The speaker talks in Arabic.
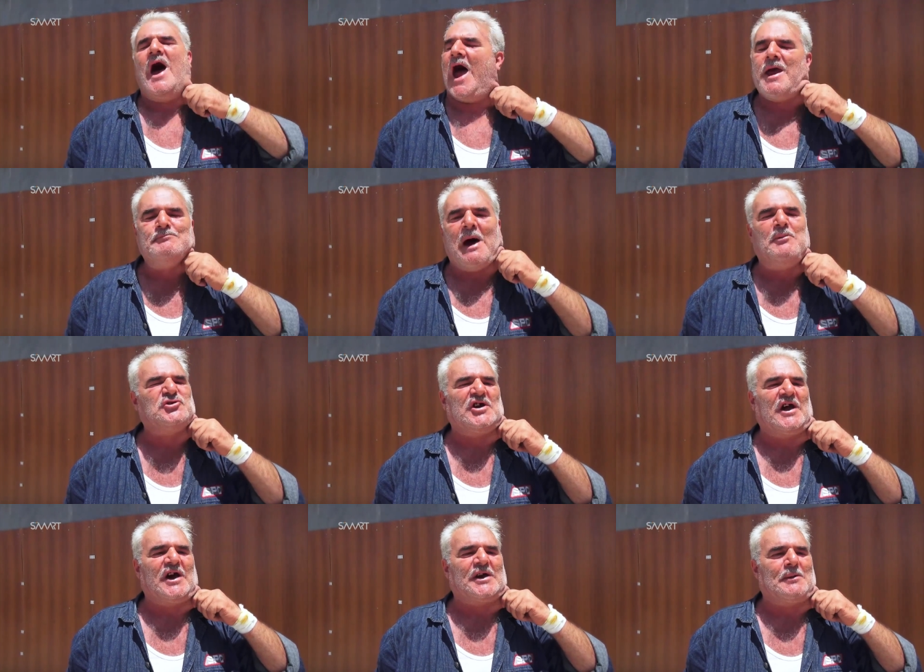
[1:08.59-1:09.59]
هي ما
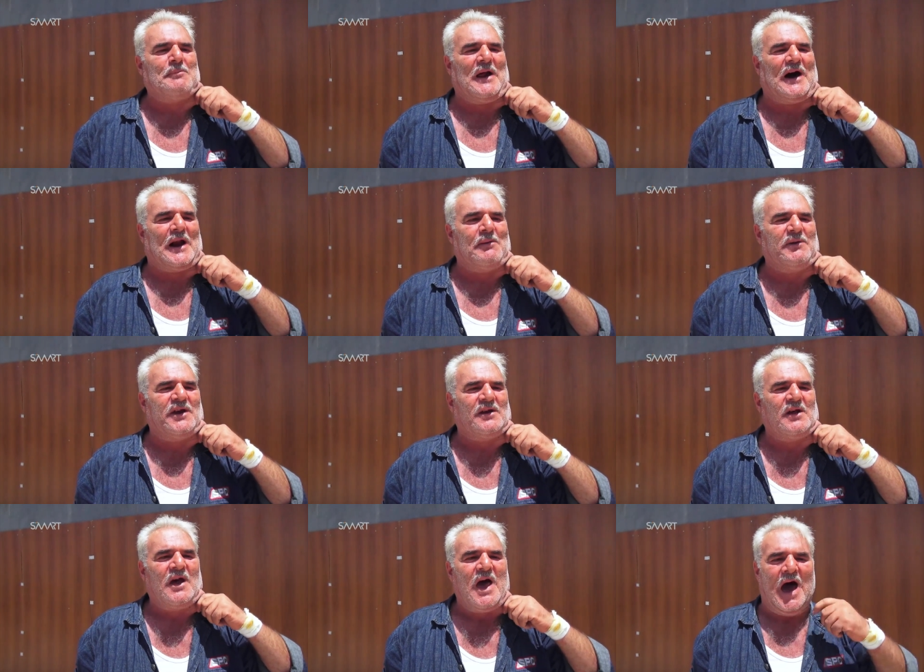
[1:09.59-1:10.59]
بيشيلها غير رب
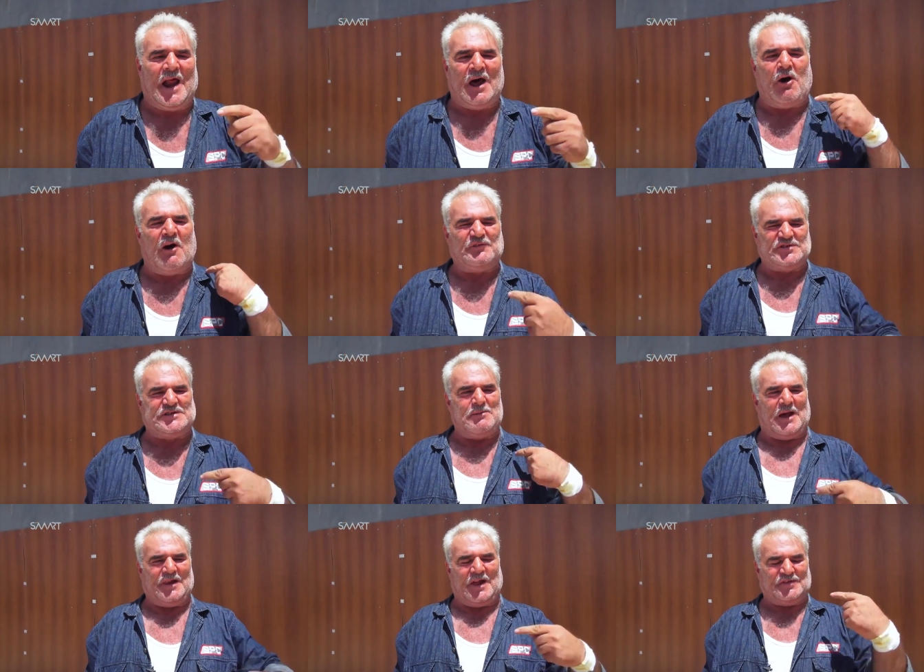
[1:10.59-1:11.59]
العالمين انا واقف
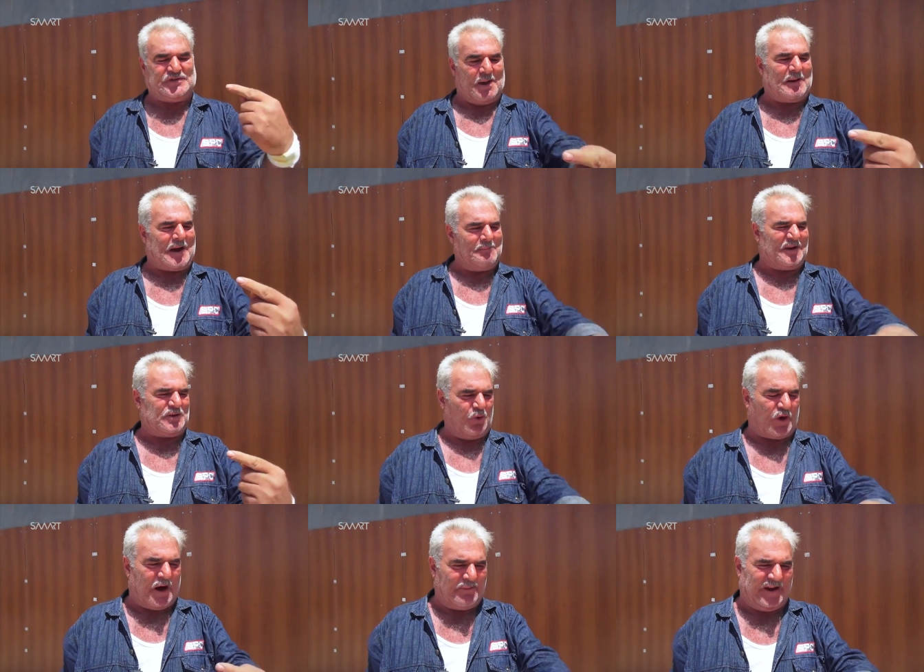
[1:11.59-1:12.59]
قدامي هلا قدامك عم بحكي
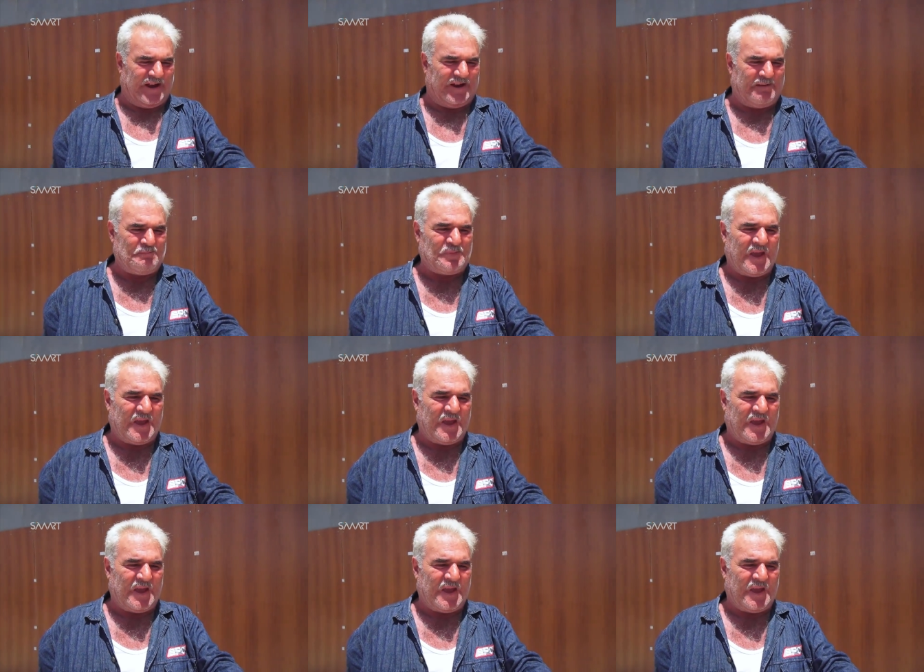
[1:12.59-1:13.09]
مقابله